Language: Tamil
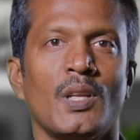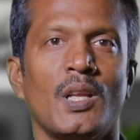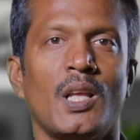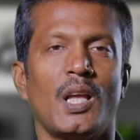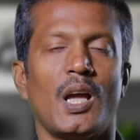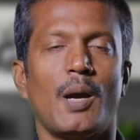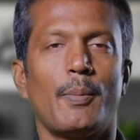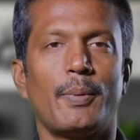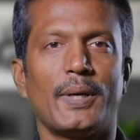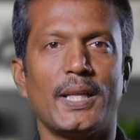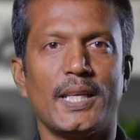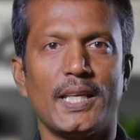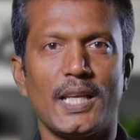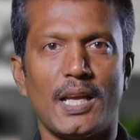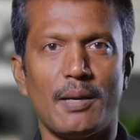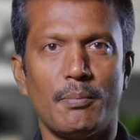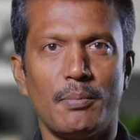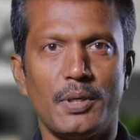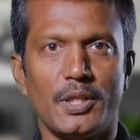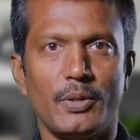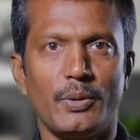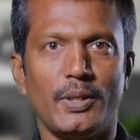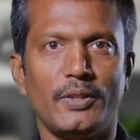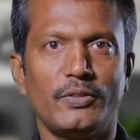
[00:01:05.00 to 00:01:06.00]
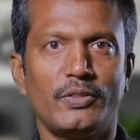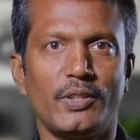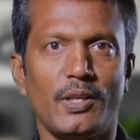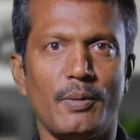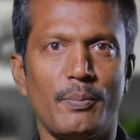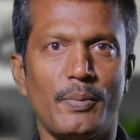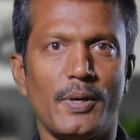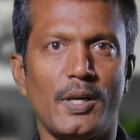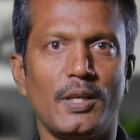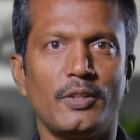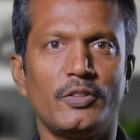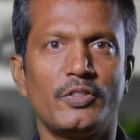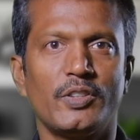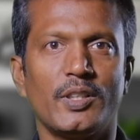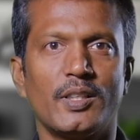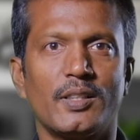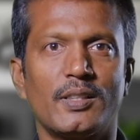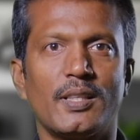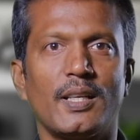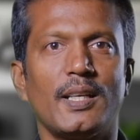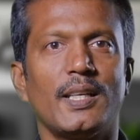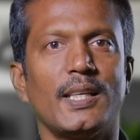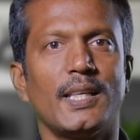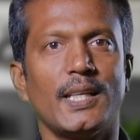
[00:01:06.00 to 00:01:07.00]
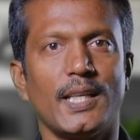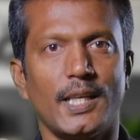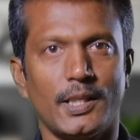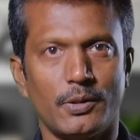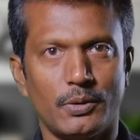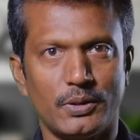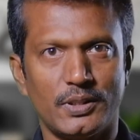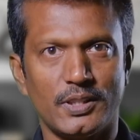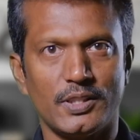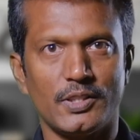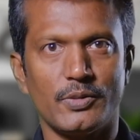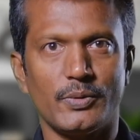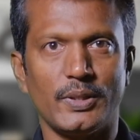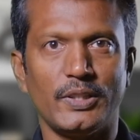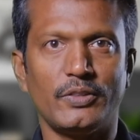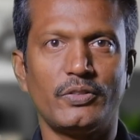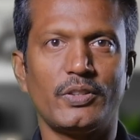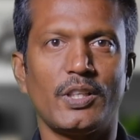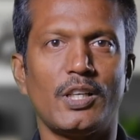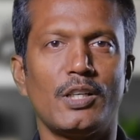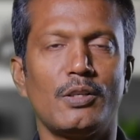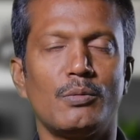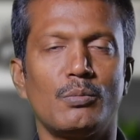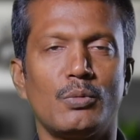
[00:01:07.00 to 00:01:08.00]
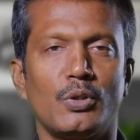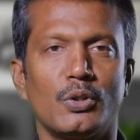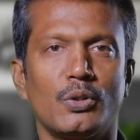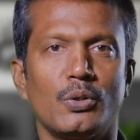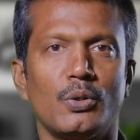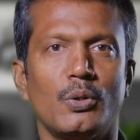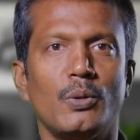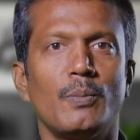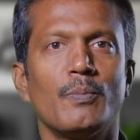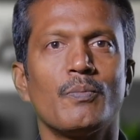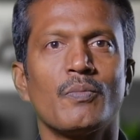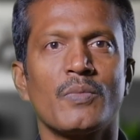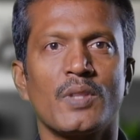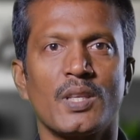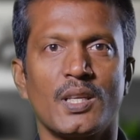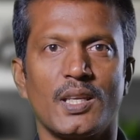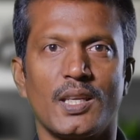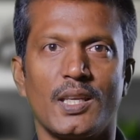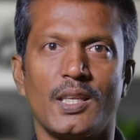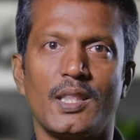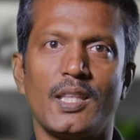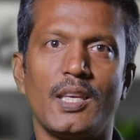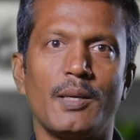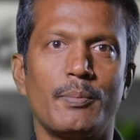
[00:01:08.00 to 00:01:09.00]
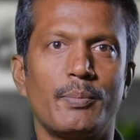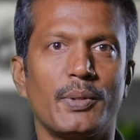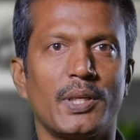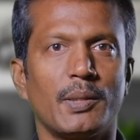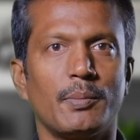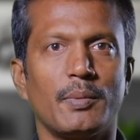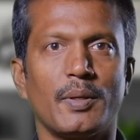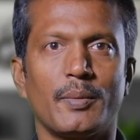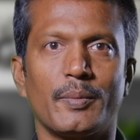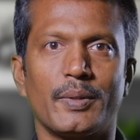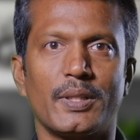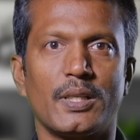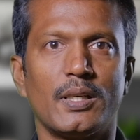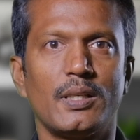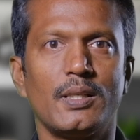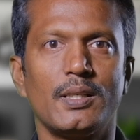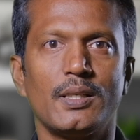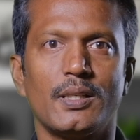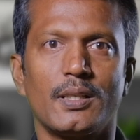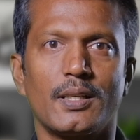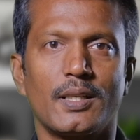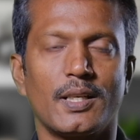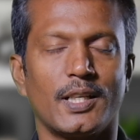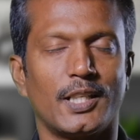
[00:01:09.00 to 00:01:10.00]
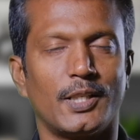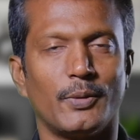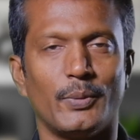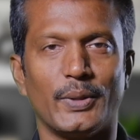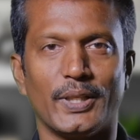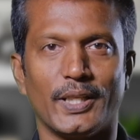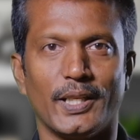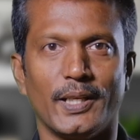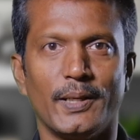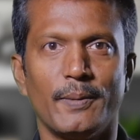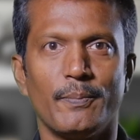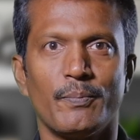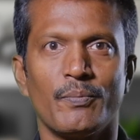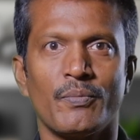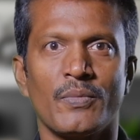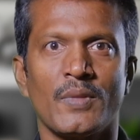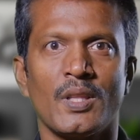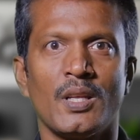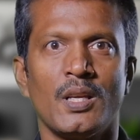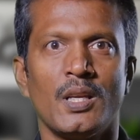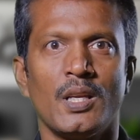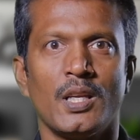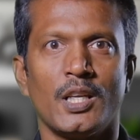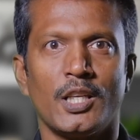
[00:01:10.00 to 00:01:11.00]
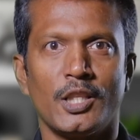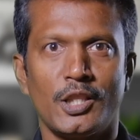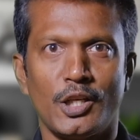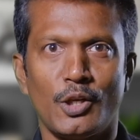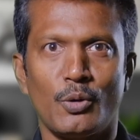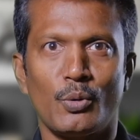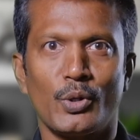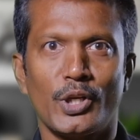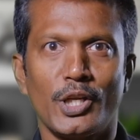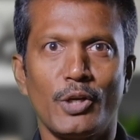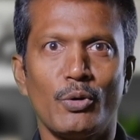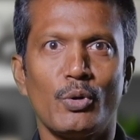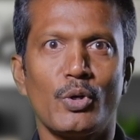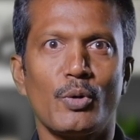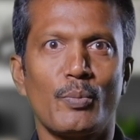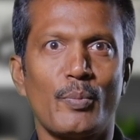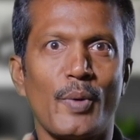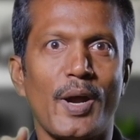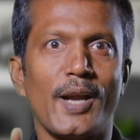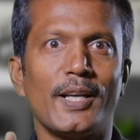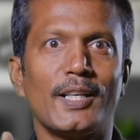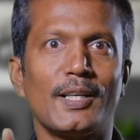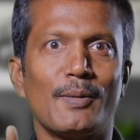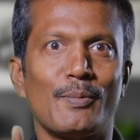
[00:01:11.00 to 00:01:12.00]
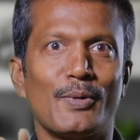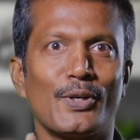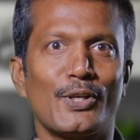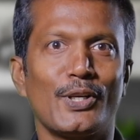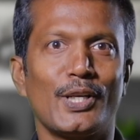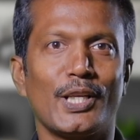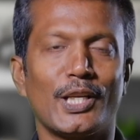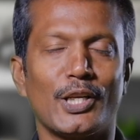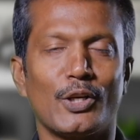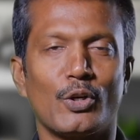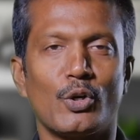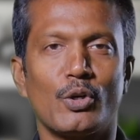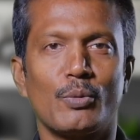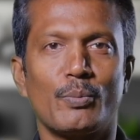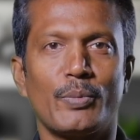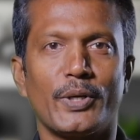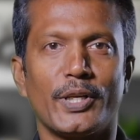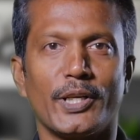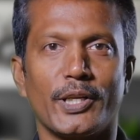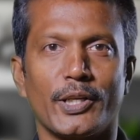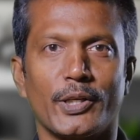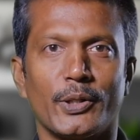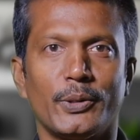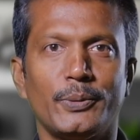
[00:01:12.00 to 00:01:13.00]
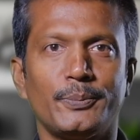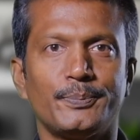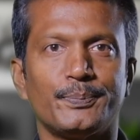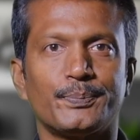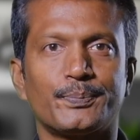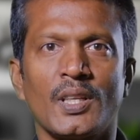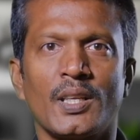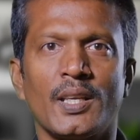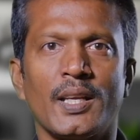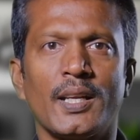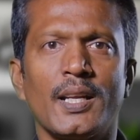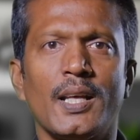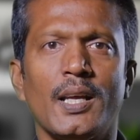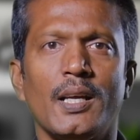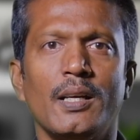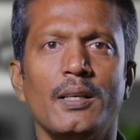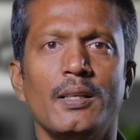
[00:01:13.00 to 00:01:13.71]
அப்போ நீங்கள் ஐம்பது வயசில் பாலிசி எடுத்தால் நீங்கள் அறுபத்தஞ்சு வயசு ஆகும்போதும் இதே ப்ரீமியமை தான் கட்டுவீங்க இதில் ஒரே ஒரு பாயிண்ட்டை மட்டும் நீங்கள் நோட் பண்ணிக்கணும் ஏன்னா